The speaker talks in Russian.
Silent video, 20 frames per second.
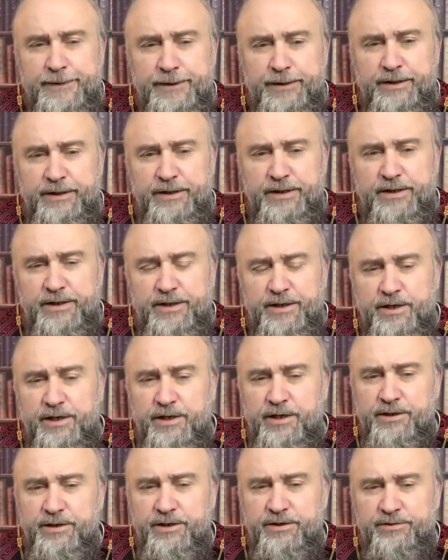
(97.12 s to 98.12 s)
И
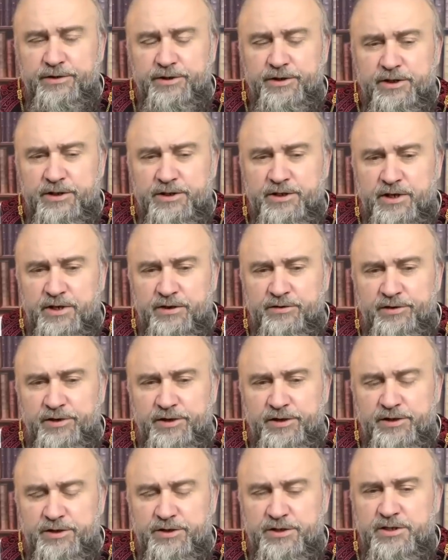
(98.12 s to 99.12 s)
книга, наверное,
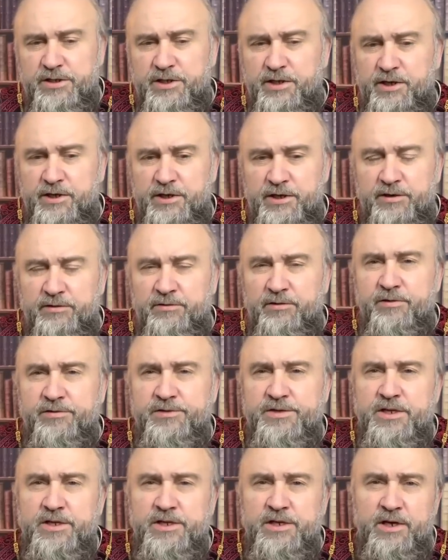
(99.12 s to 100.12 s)
«Откровение», 6 глава
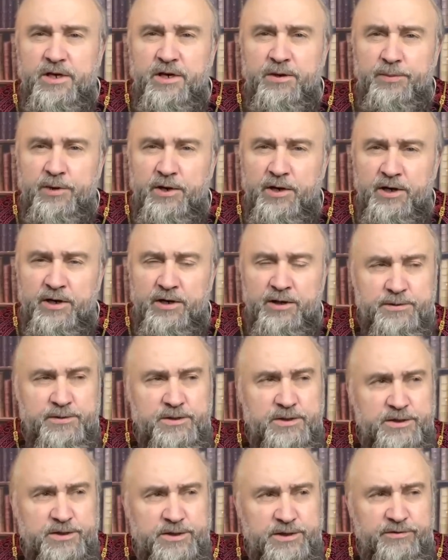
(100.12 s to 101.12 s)
«Всадники
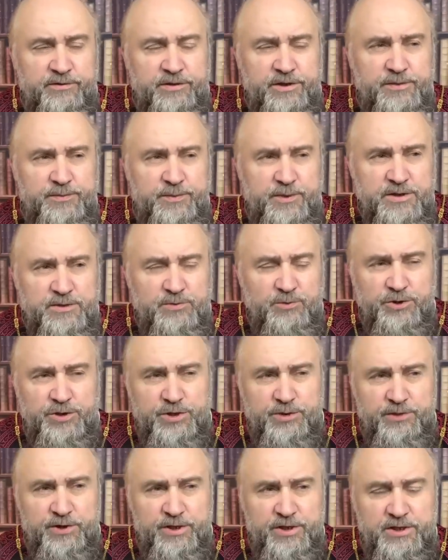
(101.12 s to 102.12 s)
апокалипсиса». Давайте
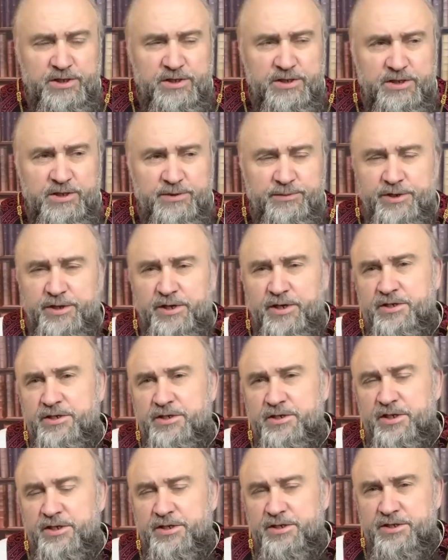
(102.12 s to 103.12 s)
посмотрим на эти темы. Я
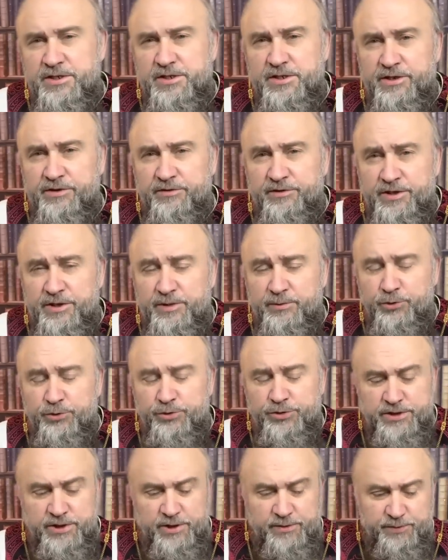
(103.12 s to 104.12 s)
читать, цитировать не
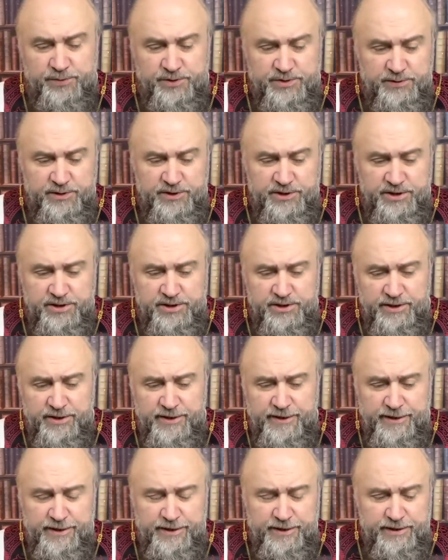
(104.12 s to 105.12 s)
буду, сами посмотрите.
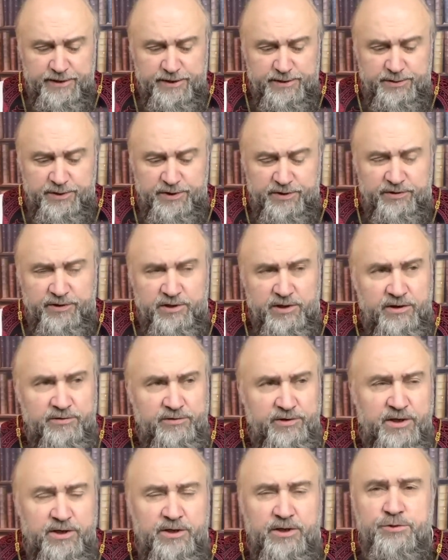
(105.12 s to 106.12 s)
С первой
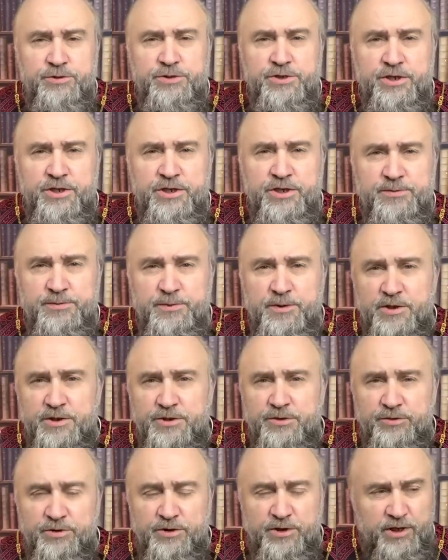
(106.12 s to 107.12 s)
главы, когда ученики
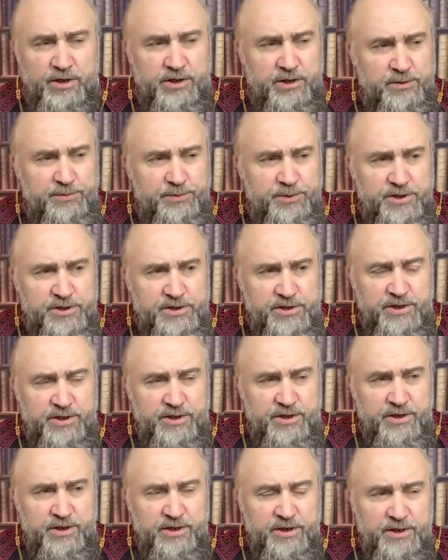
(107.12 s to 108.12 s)
спрашивают, какие
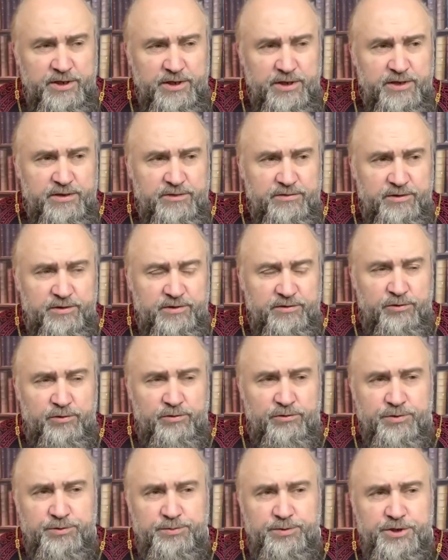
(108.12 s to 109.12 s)
признаки
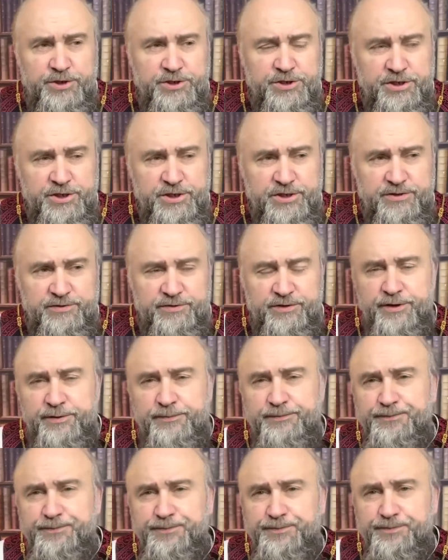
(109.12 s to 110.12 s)
твоего вот пришествия,